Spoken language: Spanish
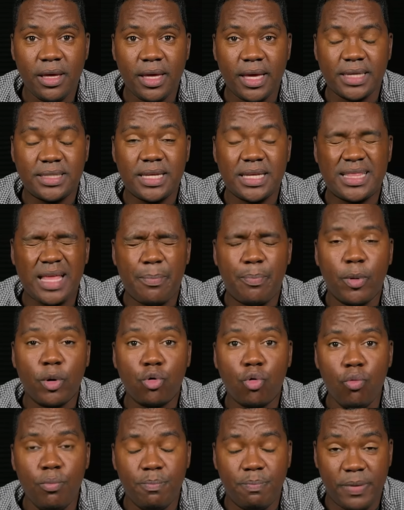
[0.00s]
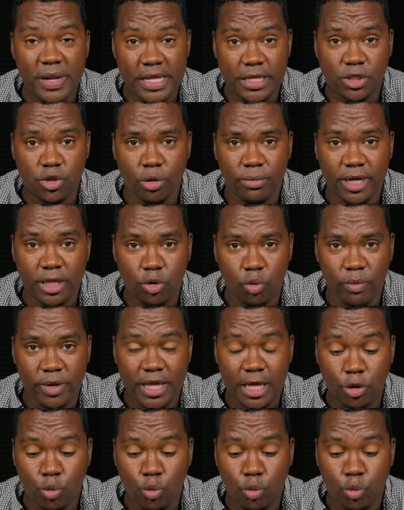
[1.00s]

que se está por cumplir sobre tu vida.